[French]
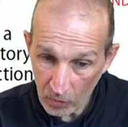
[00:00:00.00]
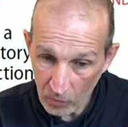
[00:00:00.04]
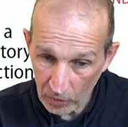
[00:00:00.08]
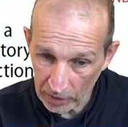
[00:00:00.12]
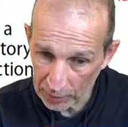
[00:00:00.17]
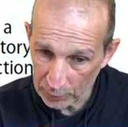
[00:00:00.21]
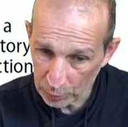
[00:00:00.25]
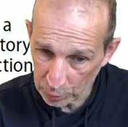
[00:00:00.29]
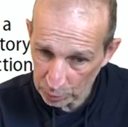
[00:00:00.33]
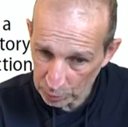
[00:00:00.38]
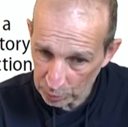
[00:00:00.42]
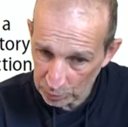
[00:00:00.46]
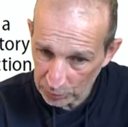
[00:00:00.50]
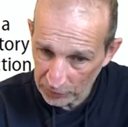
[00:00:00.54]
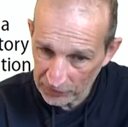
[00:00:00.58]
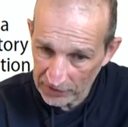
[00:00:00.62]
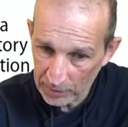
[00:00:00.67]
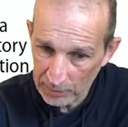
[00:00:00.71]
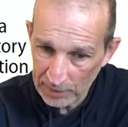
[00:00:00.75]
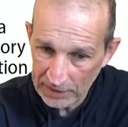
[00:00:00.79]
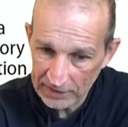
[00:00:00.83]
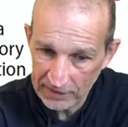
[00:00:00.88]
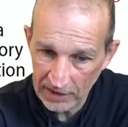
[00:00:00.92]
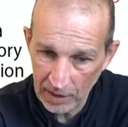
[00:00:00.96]
notre
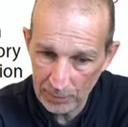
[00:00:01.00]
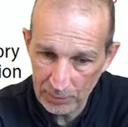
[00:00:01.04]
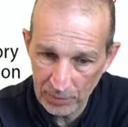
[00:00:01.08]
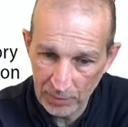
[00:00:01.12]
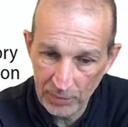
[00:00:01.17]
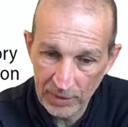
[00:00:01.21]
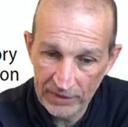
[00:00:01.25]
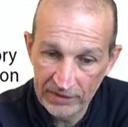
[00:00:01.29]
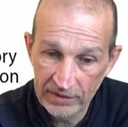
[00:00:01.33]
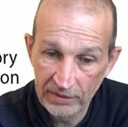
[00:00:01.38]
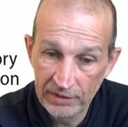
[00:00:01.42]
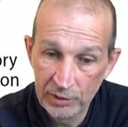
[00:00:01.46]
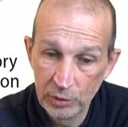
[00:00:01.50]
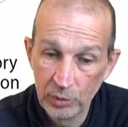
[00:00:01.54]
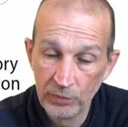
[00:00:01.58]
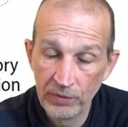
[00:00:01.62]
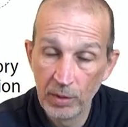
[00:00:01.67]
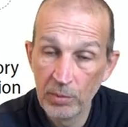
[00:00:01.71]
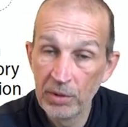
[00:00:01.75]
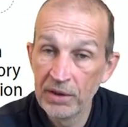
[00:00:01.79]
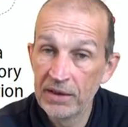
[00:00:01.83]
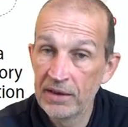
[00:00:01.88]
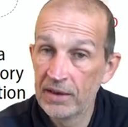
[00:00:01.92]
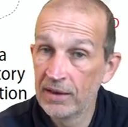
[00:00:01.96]
deuxième étape, bah, ça va être de
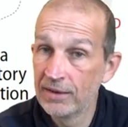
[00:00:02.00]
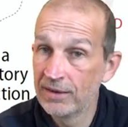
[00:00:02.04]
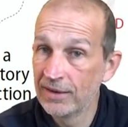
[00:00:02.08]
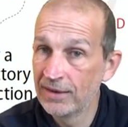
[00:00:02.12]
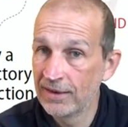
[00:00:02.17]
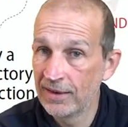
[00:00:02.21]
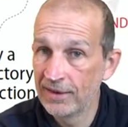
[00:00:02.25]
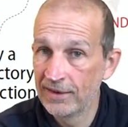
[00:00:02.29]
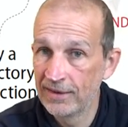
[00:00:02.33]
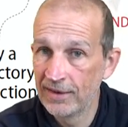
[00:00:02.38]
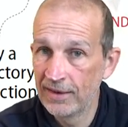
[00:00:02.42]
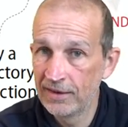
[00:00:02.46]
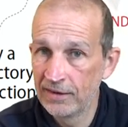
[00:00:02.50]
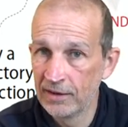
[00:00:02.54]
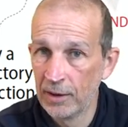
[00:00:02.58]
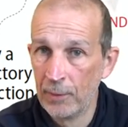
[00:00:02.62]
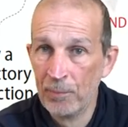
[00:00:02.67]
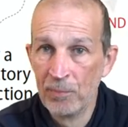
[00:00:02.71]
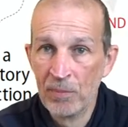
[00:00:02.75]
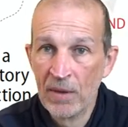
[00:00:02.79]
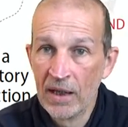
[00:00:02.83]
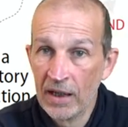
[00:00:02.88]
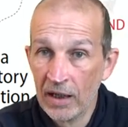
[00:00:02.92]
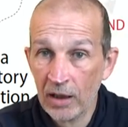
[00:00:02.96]
fabriquer un dataset.
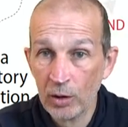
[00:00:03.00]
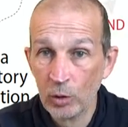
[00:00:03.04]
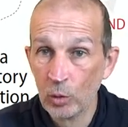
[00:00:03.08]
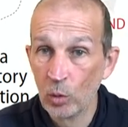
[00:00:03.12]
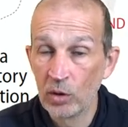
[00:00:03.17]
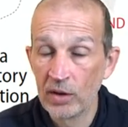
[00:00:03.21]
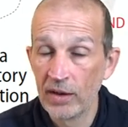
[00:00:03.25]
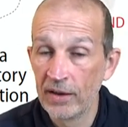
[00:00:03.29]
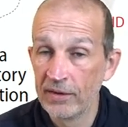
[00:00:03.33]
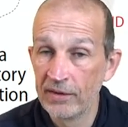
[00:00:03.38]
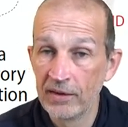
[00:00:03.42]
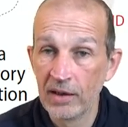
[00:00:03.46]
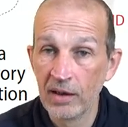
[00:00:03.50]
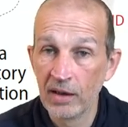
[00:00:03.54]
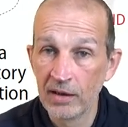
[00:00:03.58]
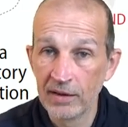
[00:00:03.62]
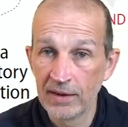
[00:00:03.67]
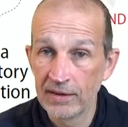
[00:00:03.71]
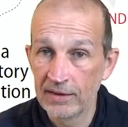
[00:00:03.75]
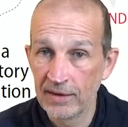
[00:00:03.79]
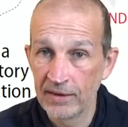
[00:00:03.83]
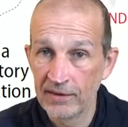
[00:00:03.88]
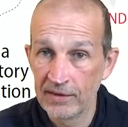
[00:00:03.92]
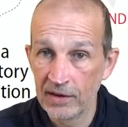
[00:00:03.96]
Donc là, c'est un
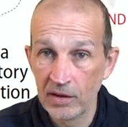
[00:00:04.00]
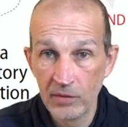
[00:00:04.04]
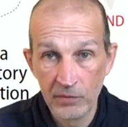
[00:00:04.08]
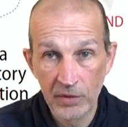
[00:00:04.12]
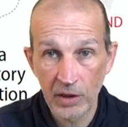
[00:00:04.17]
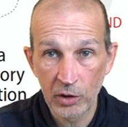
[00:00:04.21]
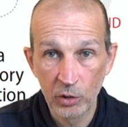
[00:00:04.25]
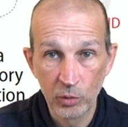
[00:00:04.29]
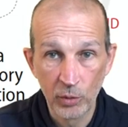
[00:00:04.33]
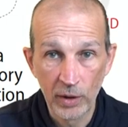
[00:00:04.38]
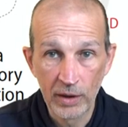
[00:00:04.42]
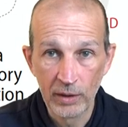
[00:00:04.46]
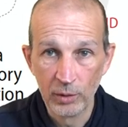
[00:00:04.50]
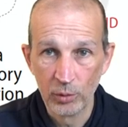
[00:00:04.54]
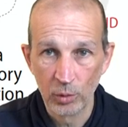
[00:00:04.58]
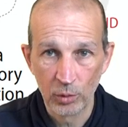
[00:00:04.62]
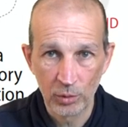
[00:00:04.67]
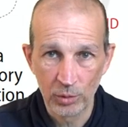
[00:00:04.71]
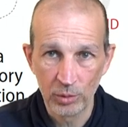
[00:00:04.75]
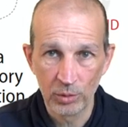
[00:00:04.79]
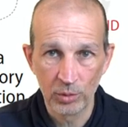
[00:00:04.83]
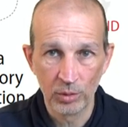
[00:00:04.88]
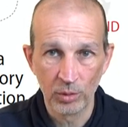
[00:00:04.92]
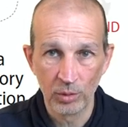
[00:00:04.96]
dataset virtuel,
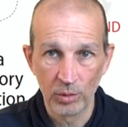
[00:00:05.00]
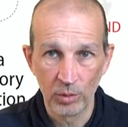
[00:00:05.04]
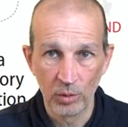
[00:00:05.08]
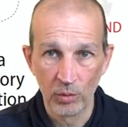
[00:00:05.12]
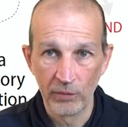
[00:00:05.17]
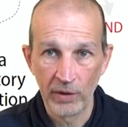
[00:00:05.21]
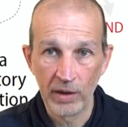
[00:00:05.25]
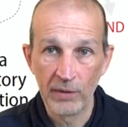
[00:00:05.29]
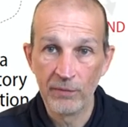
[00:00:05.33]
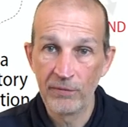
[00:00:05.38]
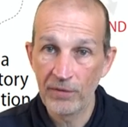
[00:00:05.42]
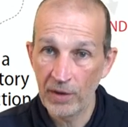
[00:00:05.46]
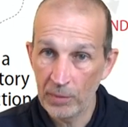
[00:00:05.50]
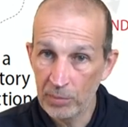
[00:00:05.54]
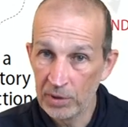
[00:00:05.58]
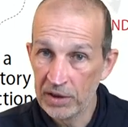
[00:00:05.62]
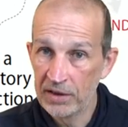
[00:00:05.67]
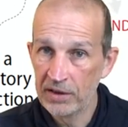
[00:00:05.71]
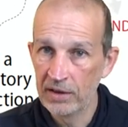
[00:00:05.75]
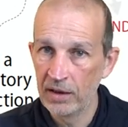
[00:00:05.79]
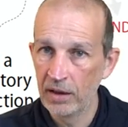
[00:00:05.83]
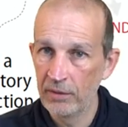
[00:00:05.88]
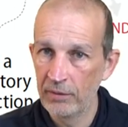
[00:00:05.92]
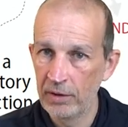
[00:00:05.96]
donc euh, on va le
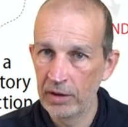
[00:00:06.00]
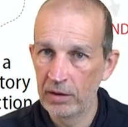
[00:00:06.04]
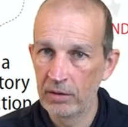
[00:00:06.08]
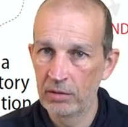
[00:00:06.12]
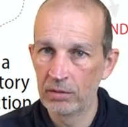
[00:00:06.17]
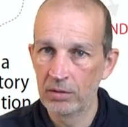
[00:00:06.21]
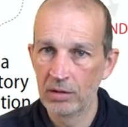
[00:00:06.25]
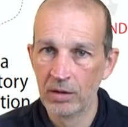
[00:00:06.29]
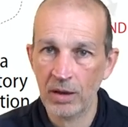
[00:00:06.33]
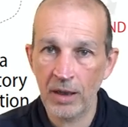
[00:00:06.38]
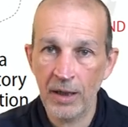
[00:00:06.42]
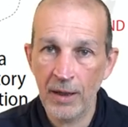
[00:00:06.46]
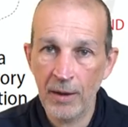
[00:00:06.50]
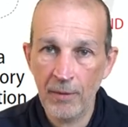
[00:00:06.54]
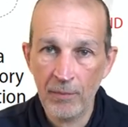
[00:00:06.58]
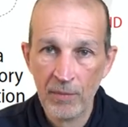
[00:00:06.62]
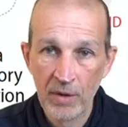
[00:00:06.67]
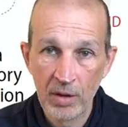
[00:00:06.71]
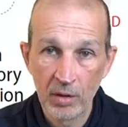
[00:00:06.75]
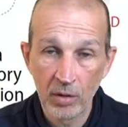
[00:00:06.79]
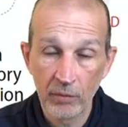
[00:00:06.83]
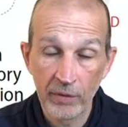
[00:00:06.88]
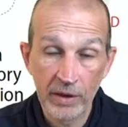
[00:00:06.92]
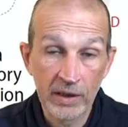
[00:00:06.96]
fabriquer avec, euh,
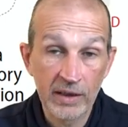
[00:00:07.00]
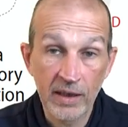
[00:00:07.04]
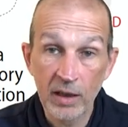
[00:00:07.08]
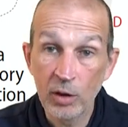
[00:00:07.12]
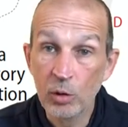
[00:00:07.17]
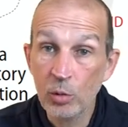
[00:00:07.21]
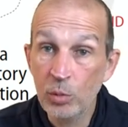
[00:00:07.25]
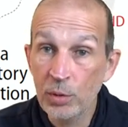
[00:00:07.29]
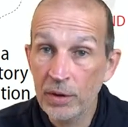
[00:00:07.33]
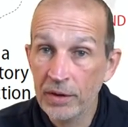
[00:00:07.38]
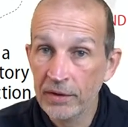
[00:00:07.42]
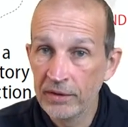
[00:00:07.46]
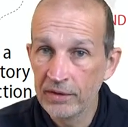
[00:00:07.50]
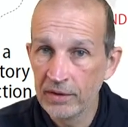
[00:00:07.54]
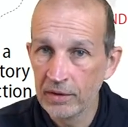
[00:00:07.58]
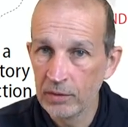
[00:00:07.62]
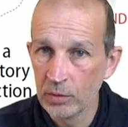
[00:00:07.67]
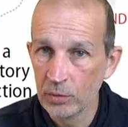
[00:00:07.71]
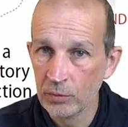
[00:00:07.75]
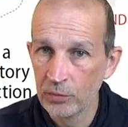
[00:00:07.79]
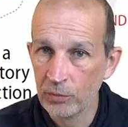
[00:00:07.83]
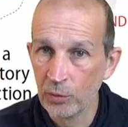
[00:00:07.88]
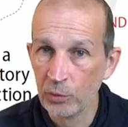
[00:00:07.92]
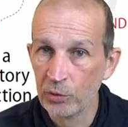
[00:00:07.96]
on va le calculer,
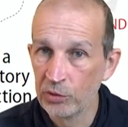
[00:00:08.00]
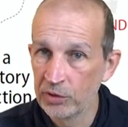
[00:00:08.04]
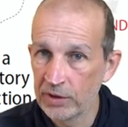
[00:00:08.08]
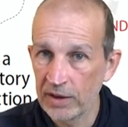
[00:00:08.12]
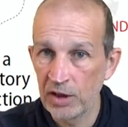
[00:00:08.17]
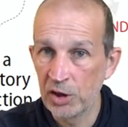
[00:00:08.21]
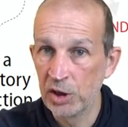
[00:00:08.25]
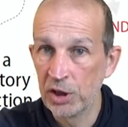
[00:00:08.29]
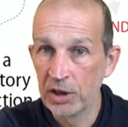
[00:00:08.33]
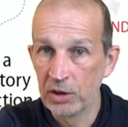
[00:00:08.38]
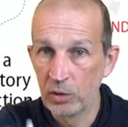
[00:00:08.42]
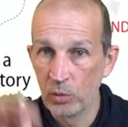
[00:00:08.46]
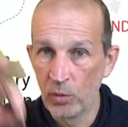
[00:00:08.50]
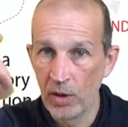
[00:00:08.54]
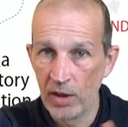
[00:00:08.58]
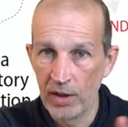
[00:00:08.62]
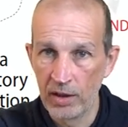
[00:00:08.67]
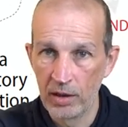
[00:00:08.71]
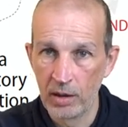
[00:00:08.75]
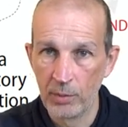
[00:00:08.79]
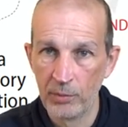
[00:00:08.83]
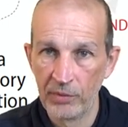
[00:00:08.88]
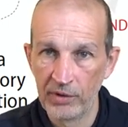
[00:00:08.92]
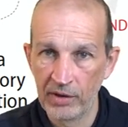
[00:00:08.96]
cette fausse
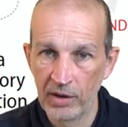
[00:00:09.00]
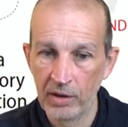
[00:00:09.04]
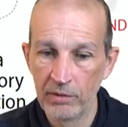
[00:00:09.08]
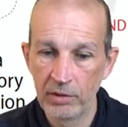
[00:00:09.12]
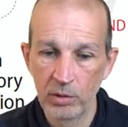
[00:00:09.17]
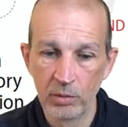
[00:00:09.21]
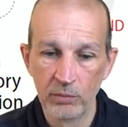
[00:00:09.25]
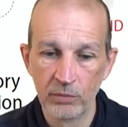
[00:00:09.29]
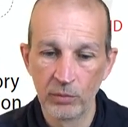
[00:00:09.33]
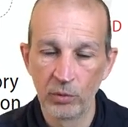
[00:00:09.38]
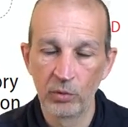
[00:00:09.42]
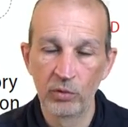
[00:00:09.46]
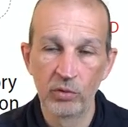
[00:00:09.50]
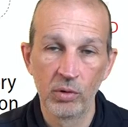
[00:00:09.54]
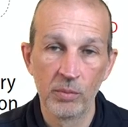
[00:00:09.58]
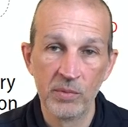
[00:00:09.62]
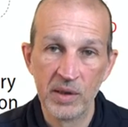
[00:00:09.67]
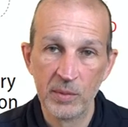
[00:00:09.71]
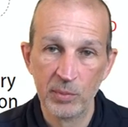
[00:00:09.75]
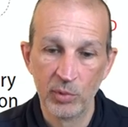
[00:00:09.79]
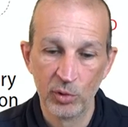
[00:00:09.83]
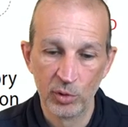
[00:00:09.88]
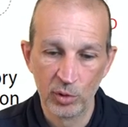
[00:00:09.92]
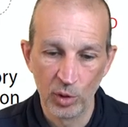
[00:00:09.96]
trajectoire comme ça, avec une fonction un
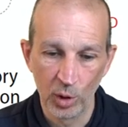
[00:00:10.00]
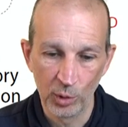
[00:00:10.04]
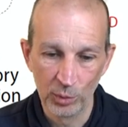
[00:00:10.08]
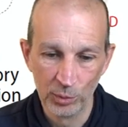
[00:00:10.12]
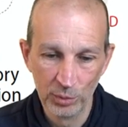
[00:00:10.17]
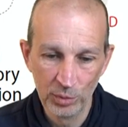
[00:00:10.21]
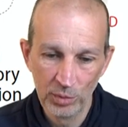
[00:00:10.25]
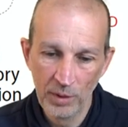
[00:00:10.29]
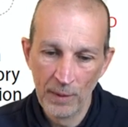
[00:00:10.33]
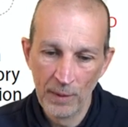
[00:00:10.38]
petit peu tordue.